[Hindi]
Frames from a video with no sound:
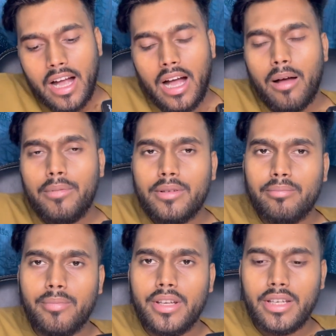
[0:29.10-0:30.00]
अब
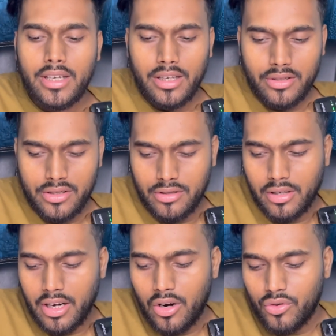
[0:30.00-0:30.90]
ये
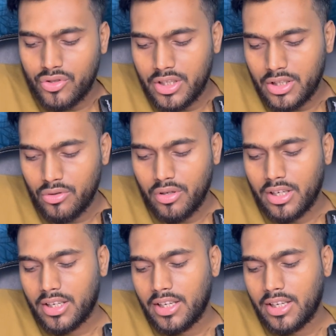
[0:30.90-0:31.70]
ग्राउंड चेंज होकर